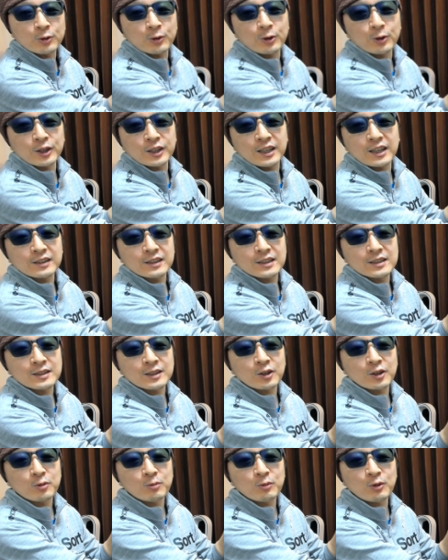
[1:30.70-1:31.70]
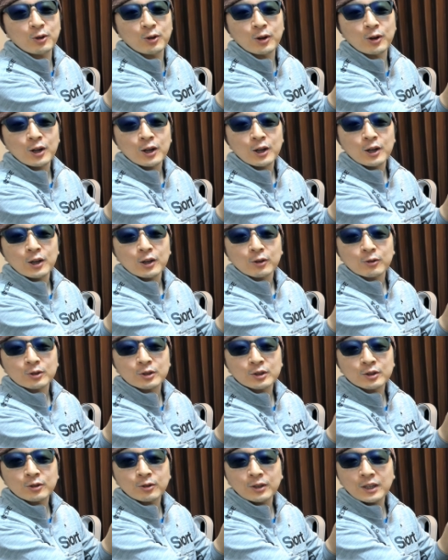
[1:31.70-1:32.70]
通りなんですけども、
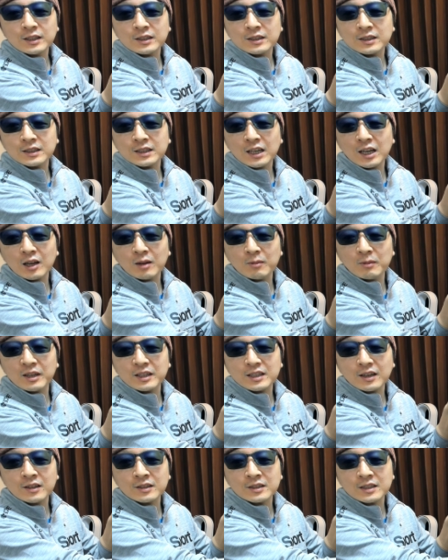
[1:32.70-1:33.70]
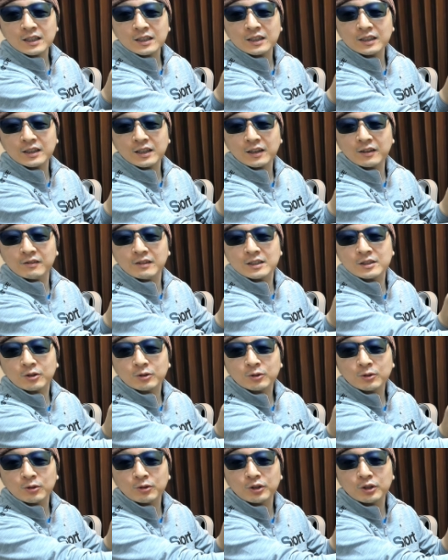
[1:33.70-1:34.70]
ストレッチがめちゃくちゃ効いてるんです
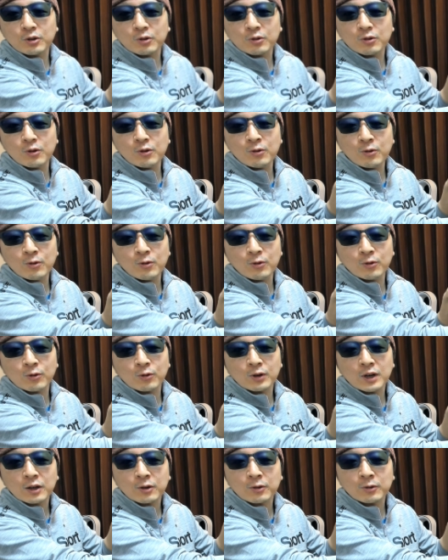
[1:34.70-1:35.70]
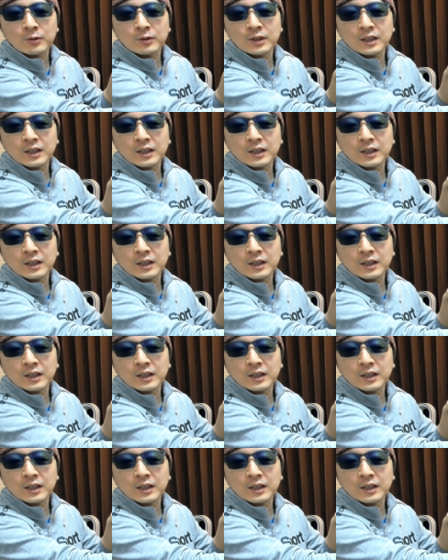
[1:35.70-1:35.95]
よ。特に横方向がこん